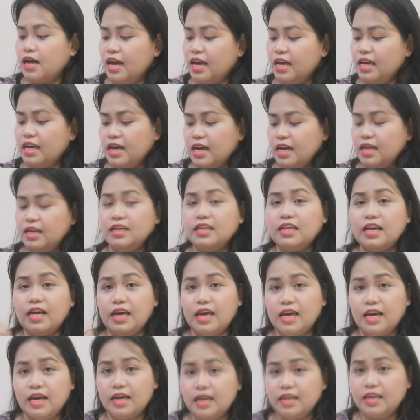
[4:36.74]
ayan
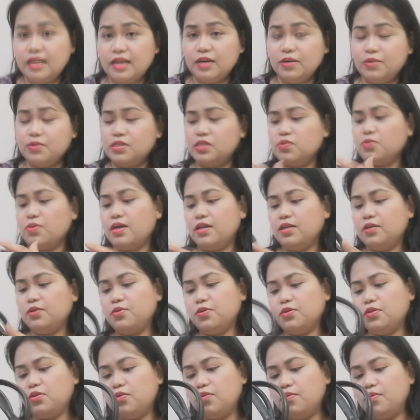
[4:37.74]
kaya nagustuhan ko